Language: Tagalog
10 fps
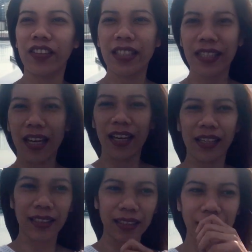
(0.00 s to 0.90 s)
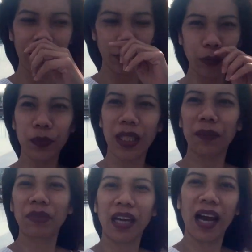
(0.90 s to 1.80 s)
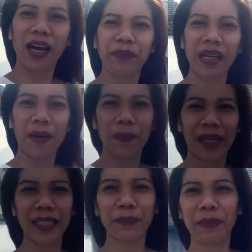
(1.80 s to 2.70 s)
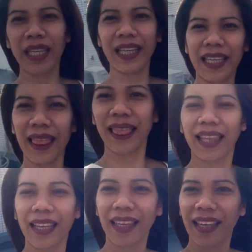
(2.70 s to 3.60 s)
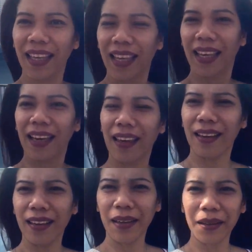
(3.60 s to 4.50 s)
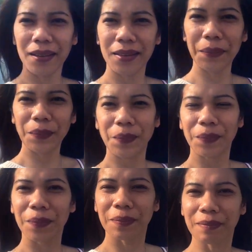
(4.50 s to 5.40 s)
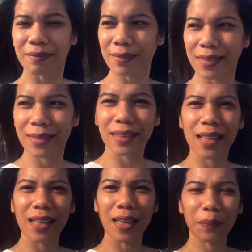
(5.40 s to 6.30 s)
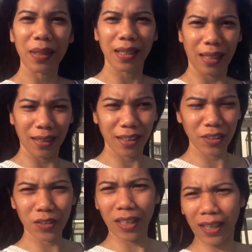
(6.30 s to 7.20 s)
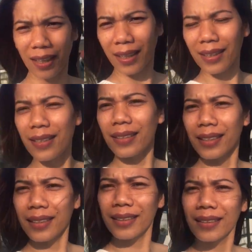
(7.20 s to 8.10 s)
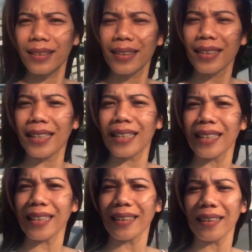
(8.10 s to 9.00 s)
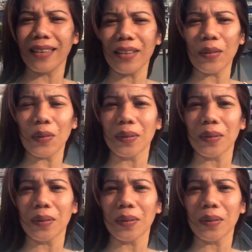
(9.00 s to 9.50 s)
sa rooftop ng aming apartment. Ayan. Kung makikita nyo guys, ang ganda dito.